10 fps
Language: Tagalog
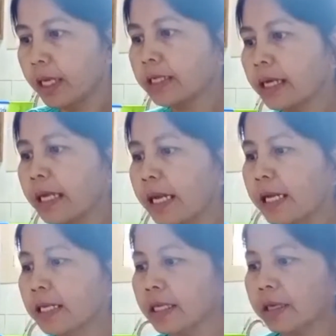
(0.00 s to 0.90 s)
Len,
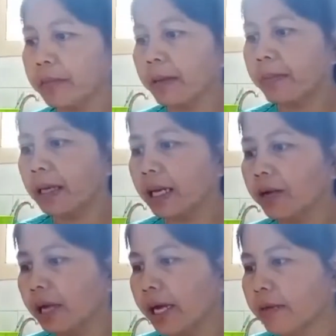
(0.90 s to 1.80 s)
kadali lang ka nagbablog
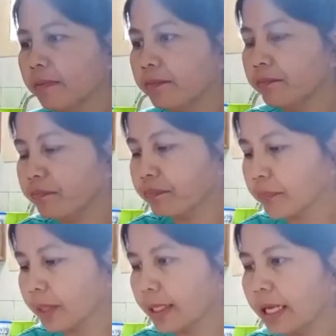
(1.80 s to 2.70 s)
ako, Len.
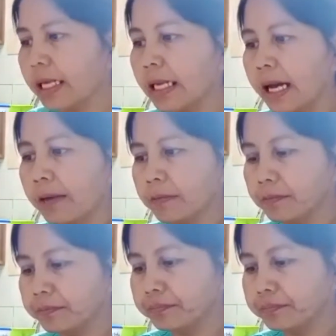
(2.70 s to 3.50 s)
Kadali lang.